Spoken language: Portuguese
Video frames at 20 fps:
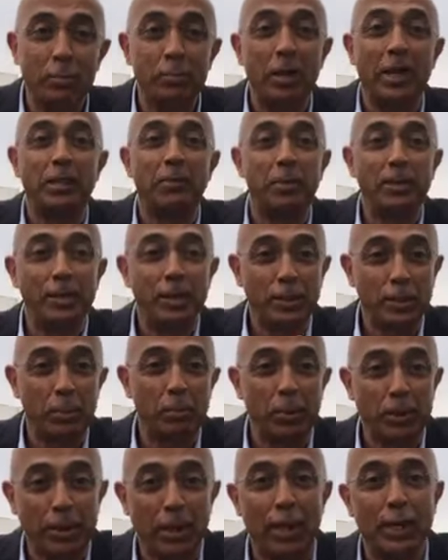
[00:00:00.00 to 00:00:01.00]
nomeadamente das
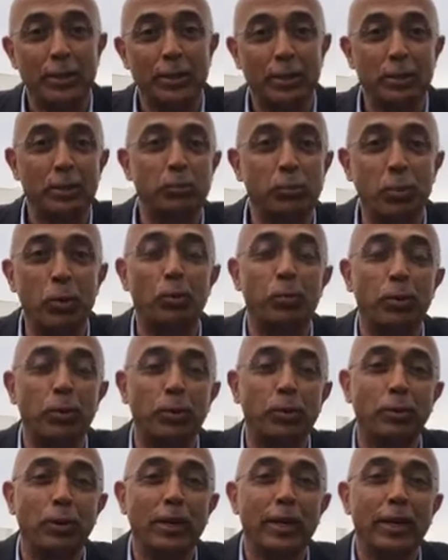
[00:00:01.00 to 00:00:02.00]
capitais, Lisboa,
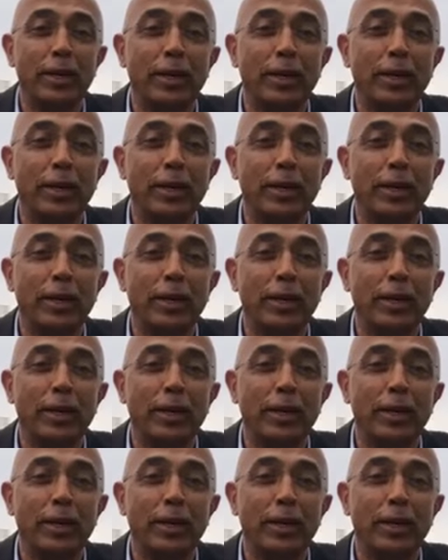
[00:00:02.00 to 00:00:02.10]
Porto,